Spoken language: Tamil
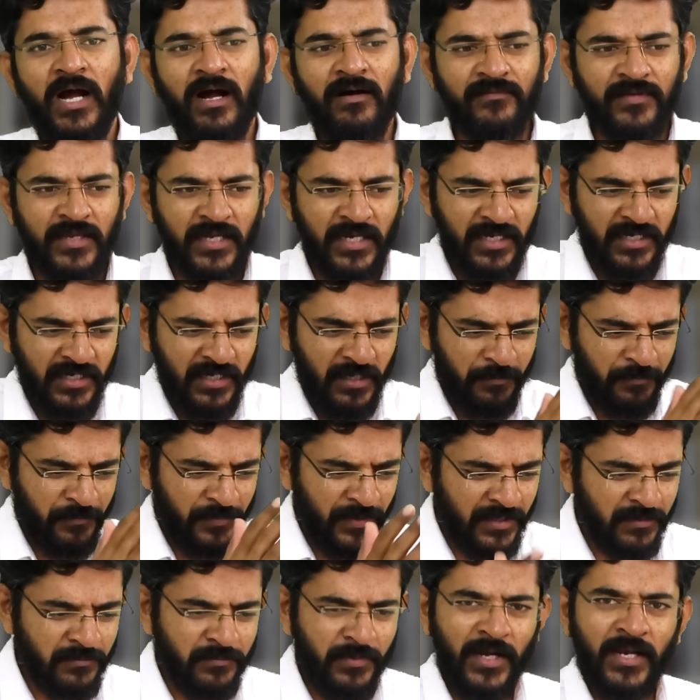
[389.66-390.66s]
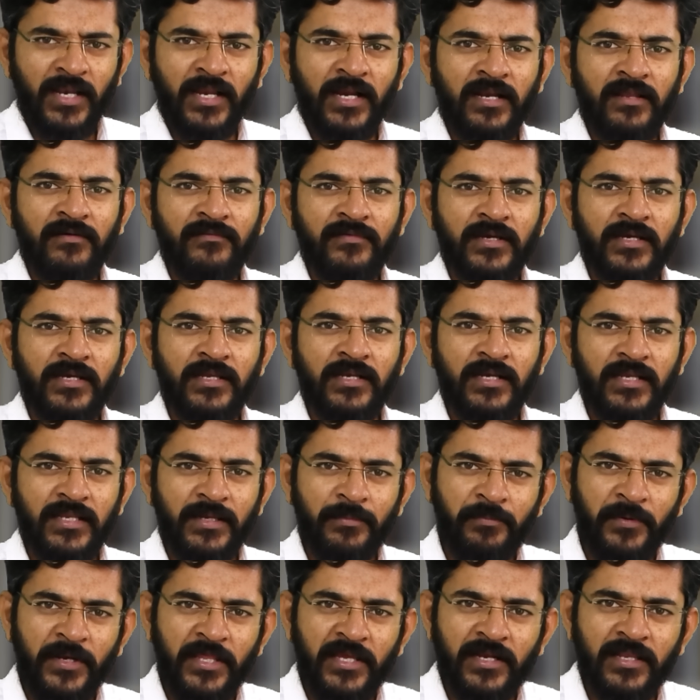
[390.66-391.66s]
அவைகளிலே பெரும்பாலானவைகளில்
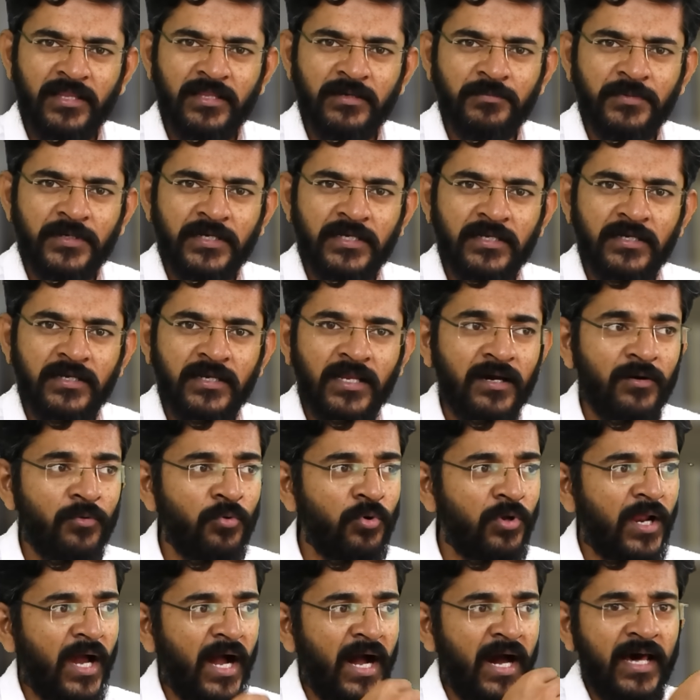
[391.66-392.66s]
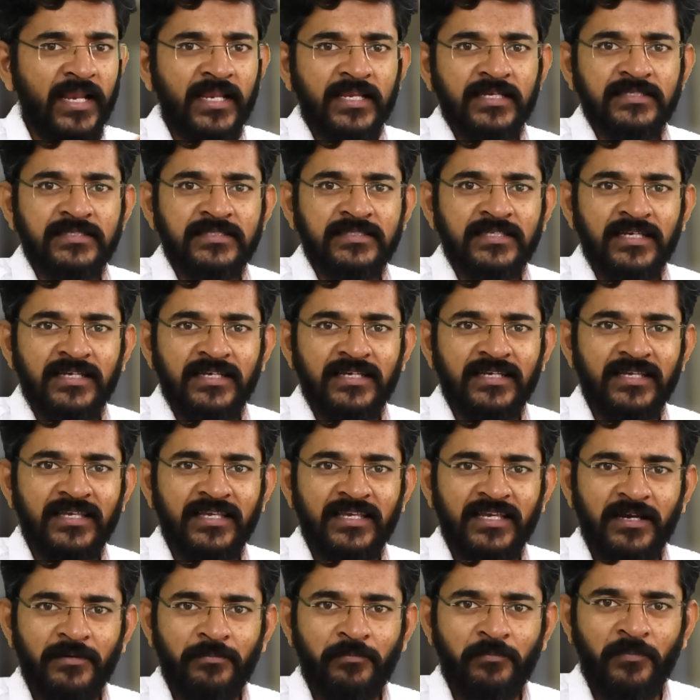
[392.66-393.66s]
எப்படி எழுதப்பட்டிருக்குன்னா ஒரு அரசன்
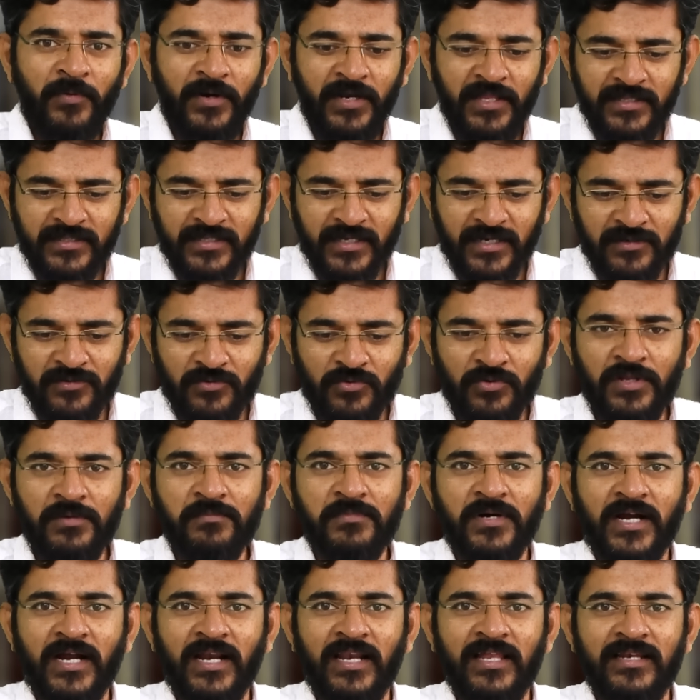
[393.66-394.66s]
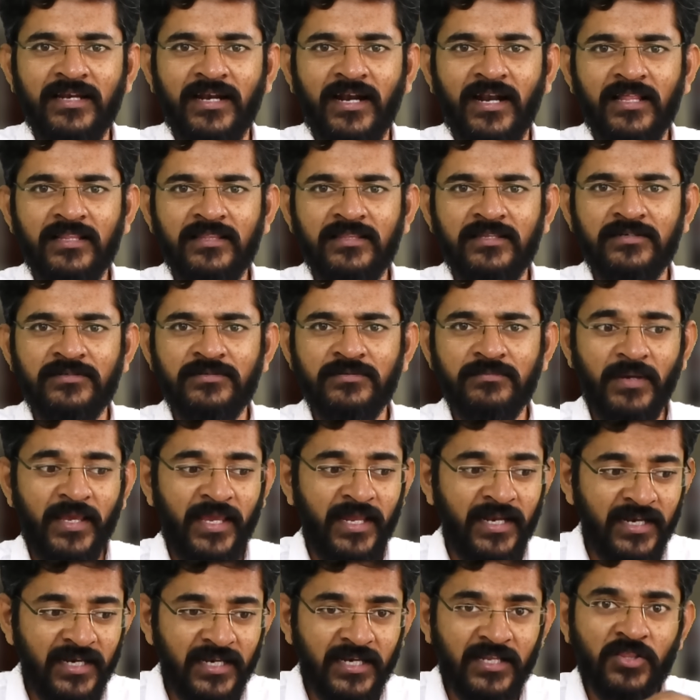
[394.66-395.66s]
எப்படி தன் குடிமக்களை நடத்தணும்
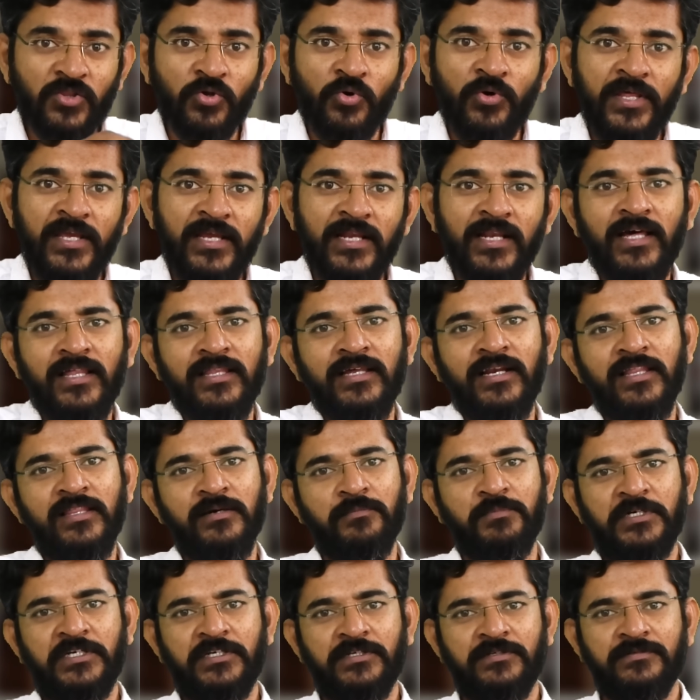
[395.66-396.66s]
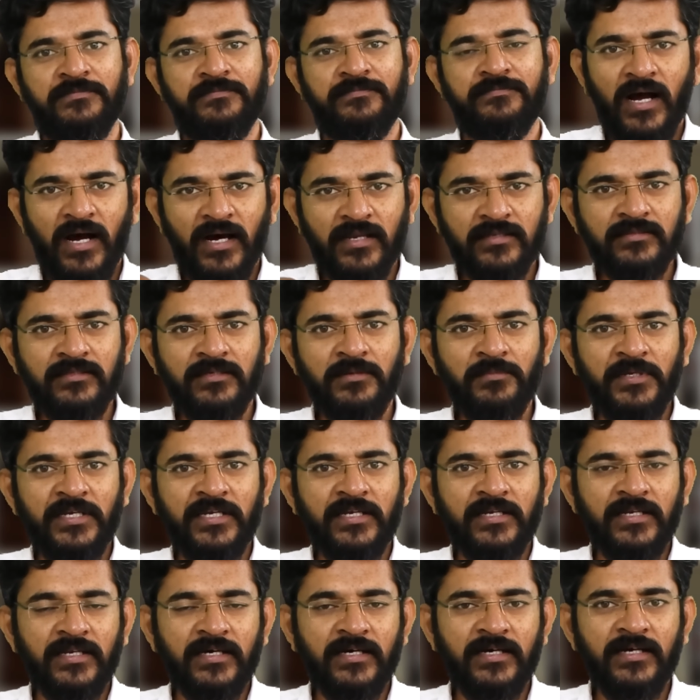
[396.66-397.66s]
என்ற துணியிலே அது எழுதப்பட்டிருக்கும் அர்த்தம்
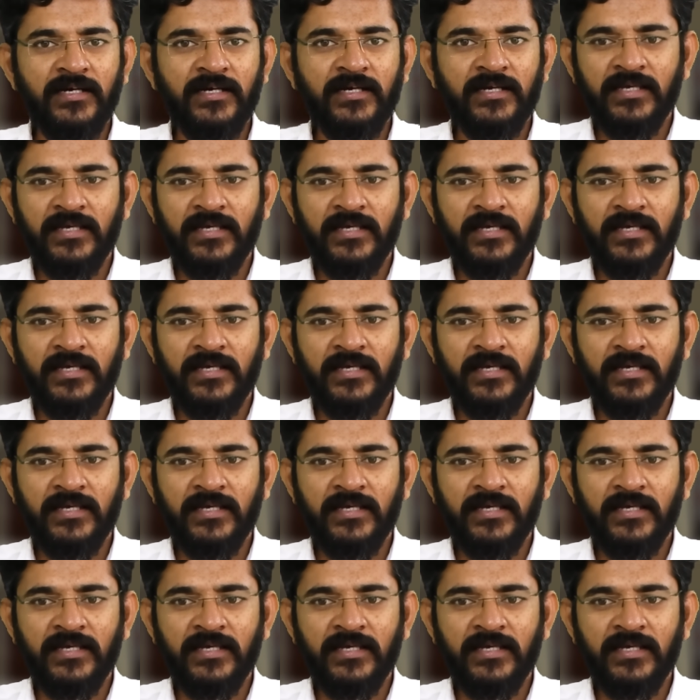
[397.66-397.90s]
என்னன்னா